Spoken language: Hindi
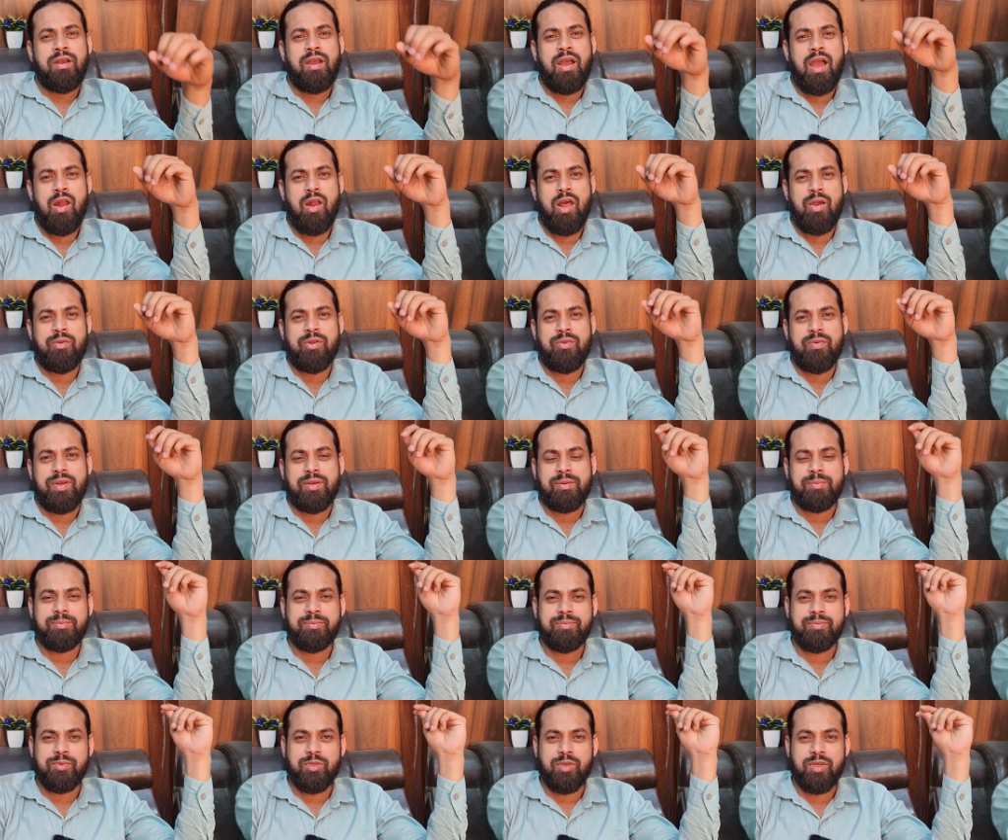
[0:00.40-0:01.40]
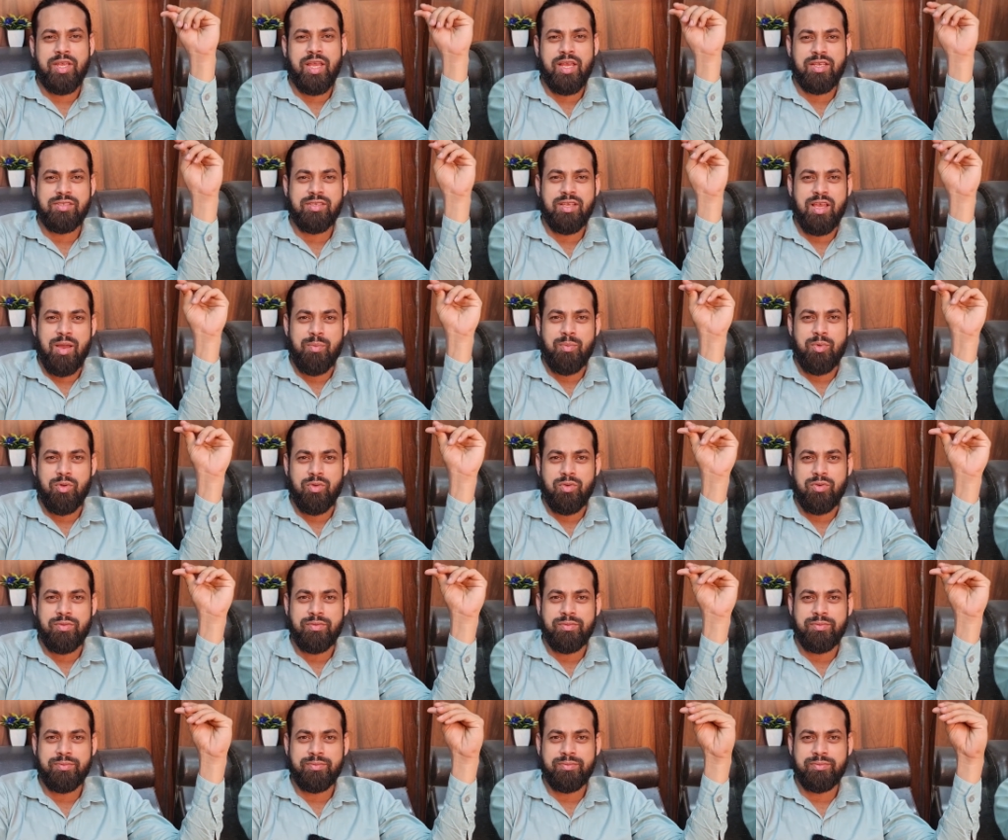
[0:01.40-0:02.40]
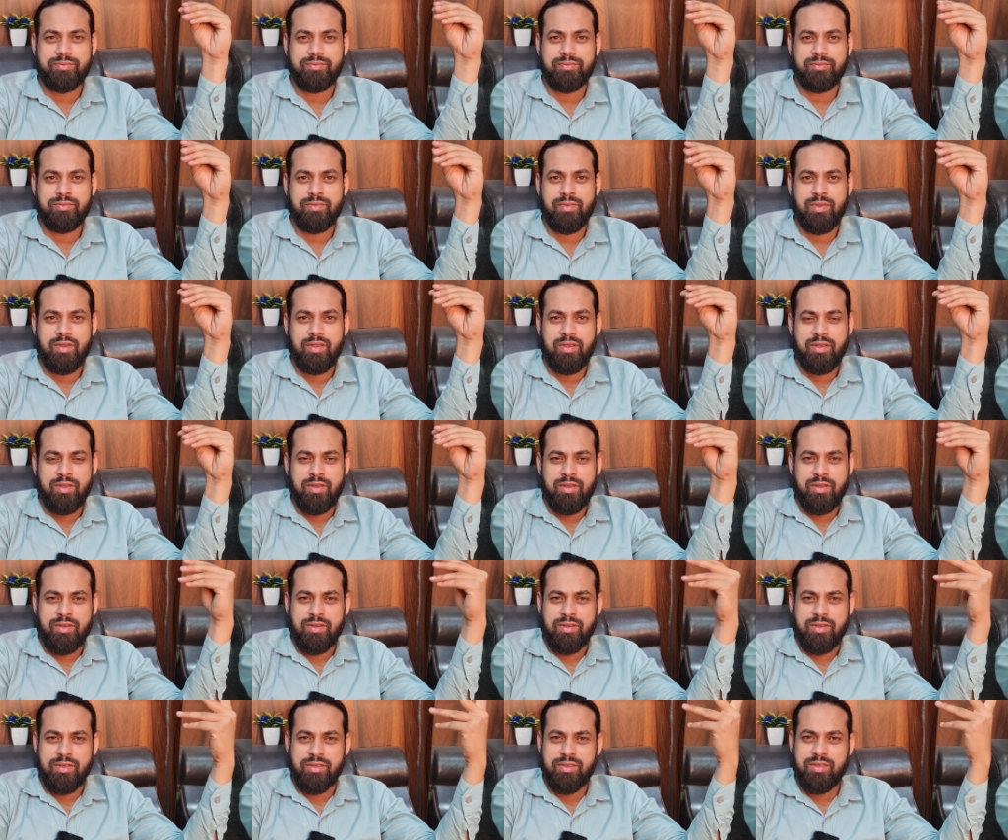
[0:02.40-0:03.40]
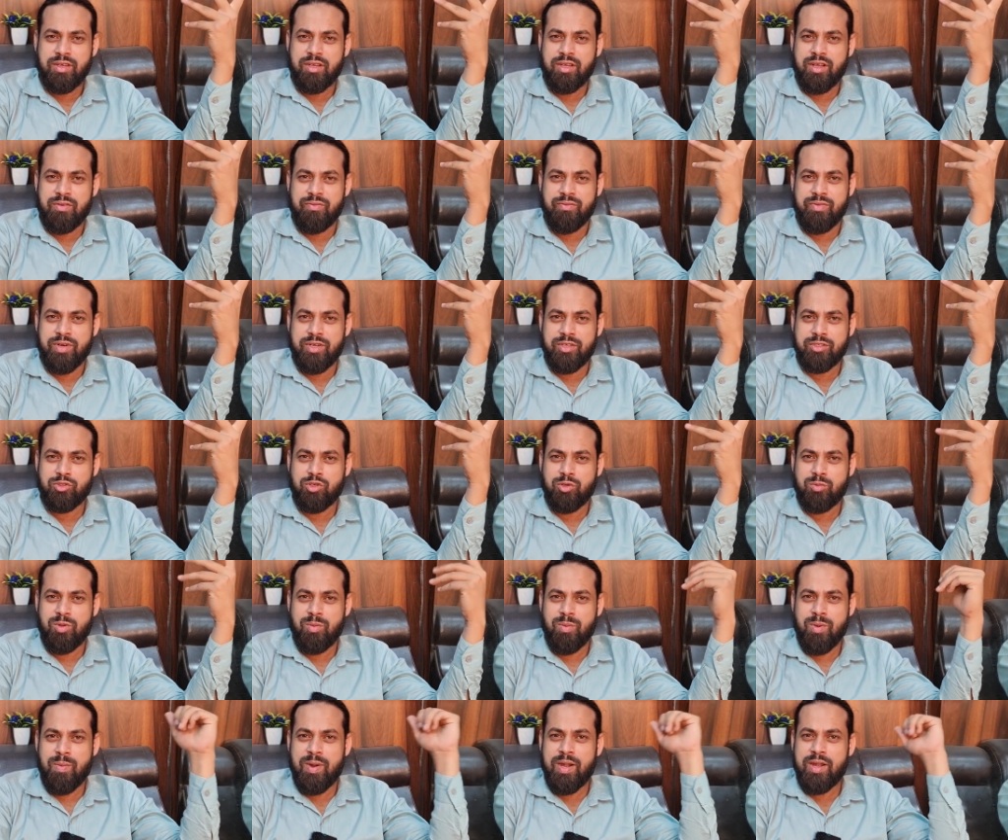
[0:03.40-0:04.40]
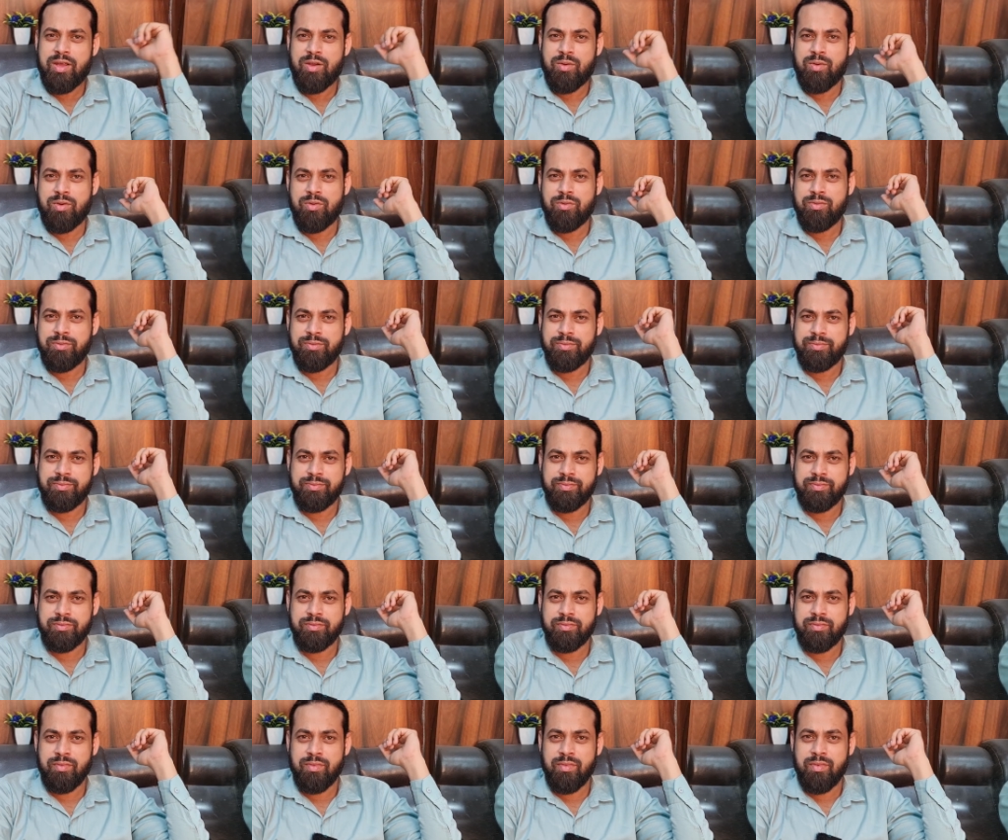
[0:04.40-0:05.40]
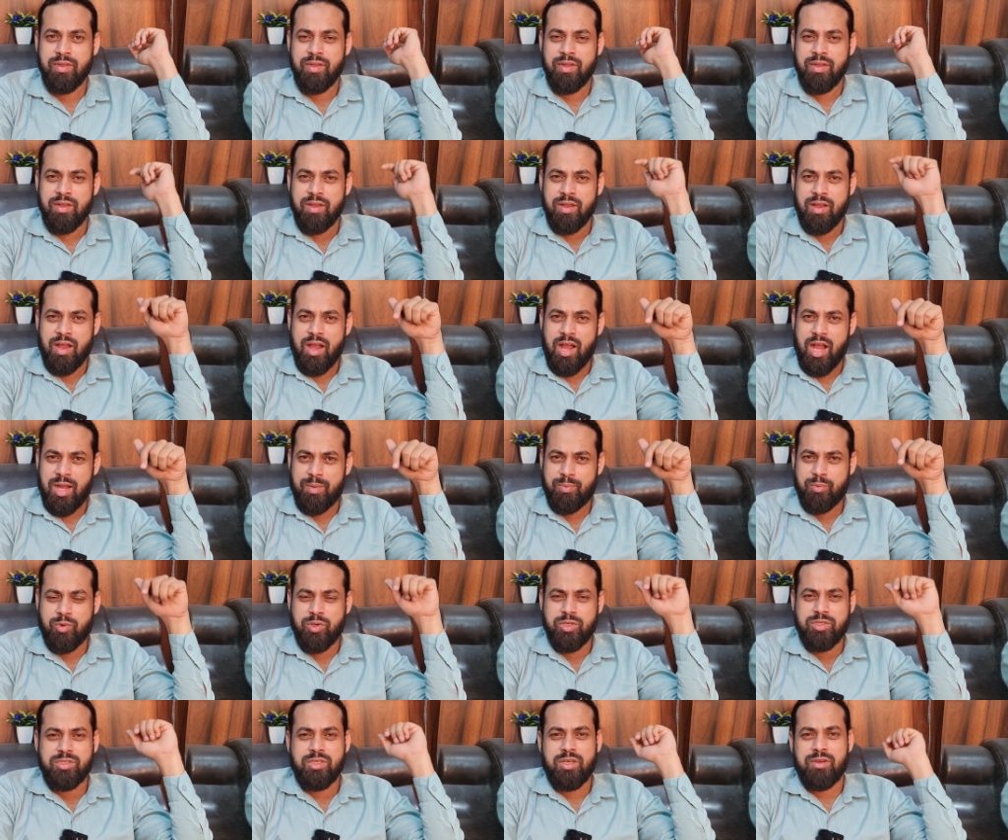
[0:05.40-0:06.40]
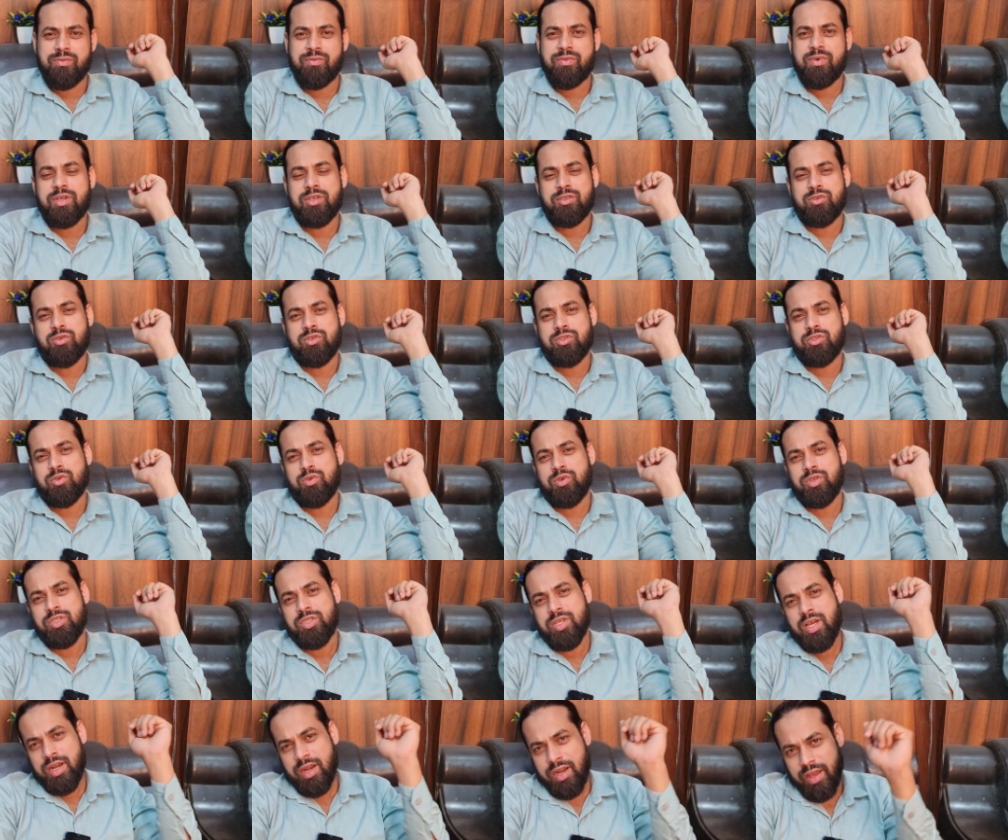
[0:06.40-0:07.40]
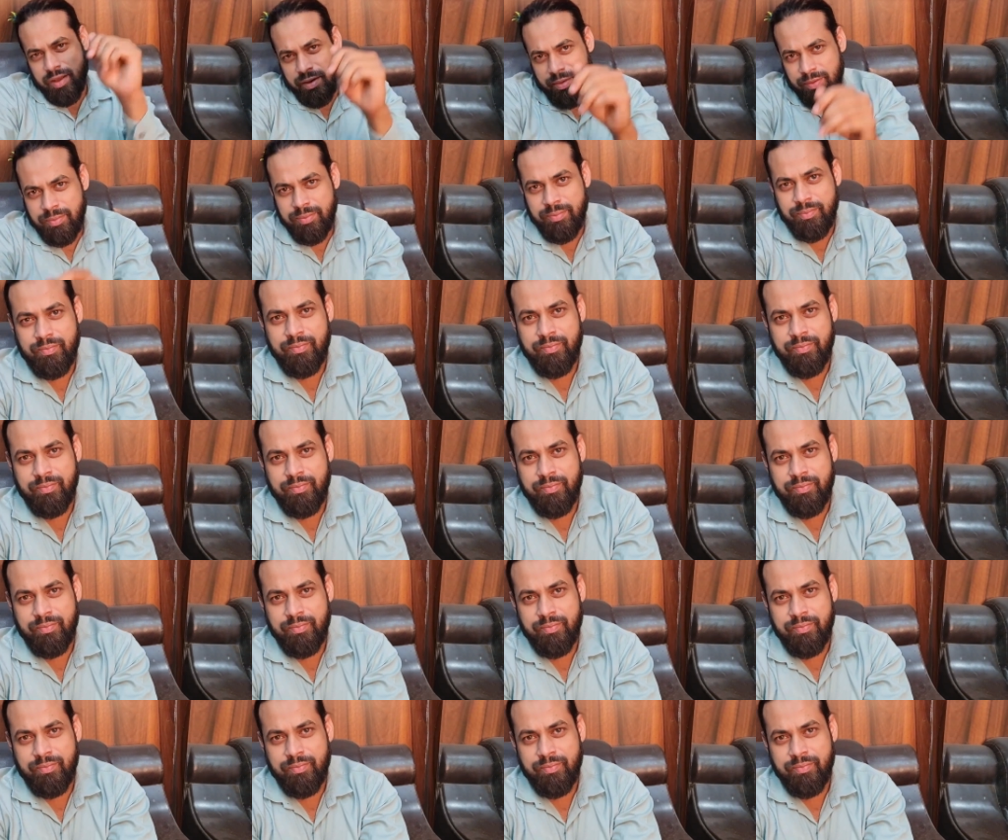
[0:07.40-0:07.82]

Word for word: हेलो एवरीवन तो कैसे हैं आप लोग कितने कंफर्ट जोन में मैं बैठा हुआ हूँ आपको इस कंफर्ट जोन से उठ जाना है